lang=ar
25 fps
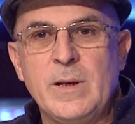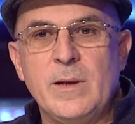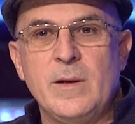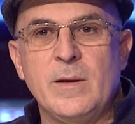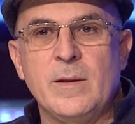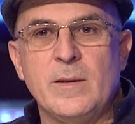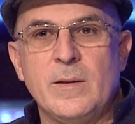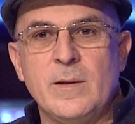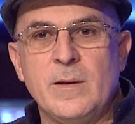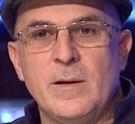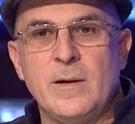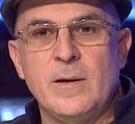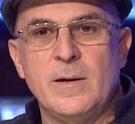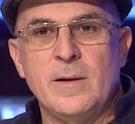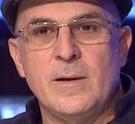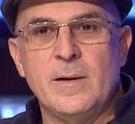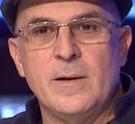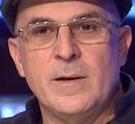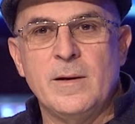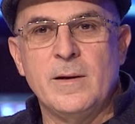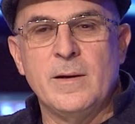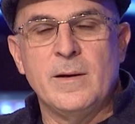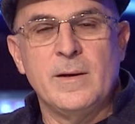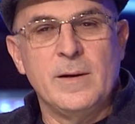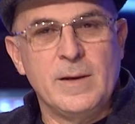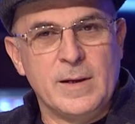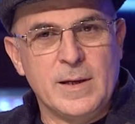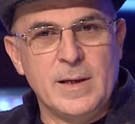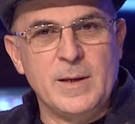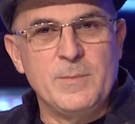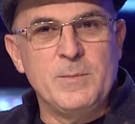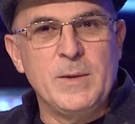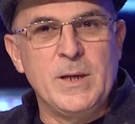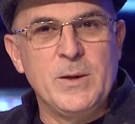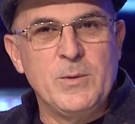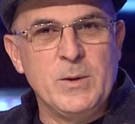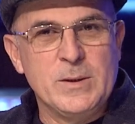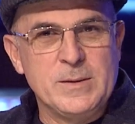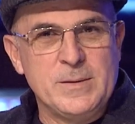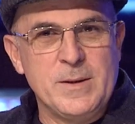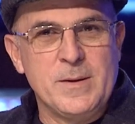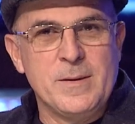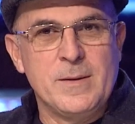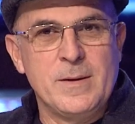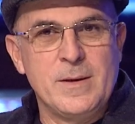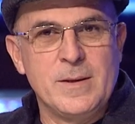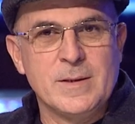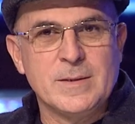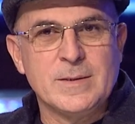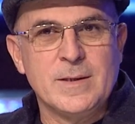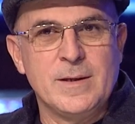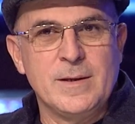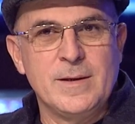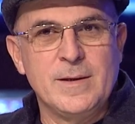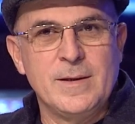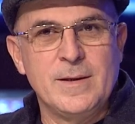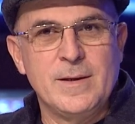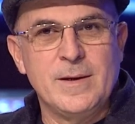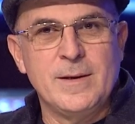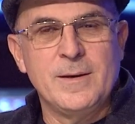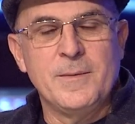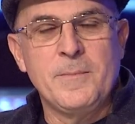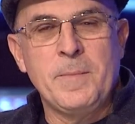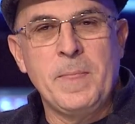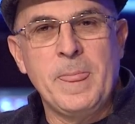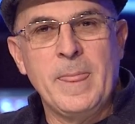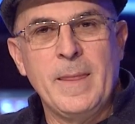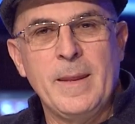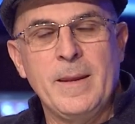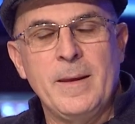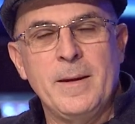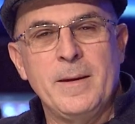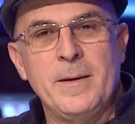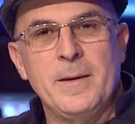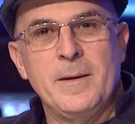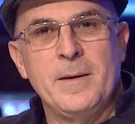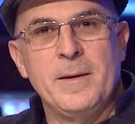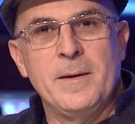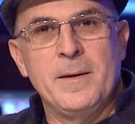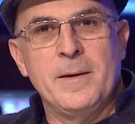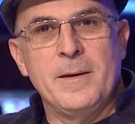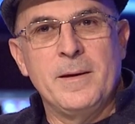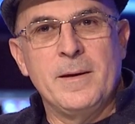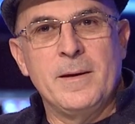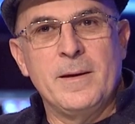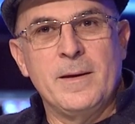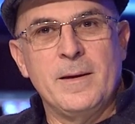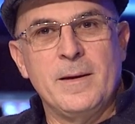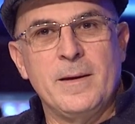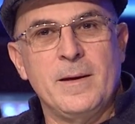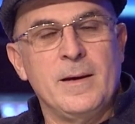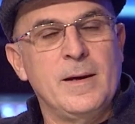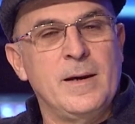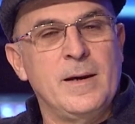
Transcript: هذا آه، اكل معي وقت كثير صحيح قد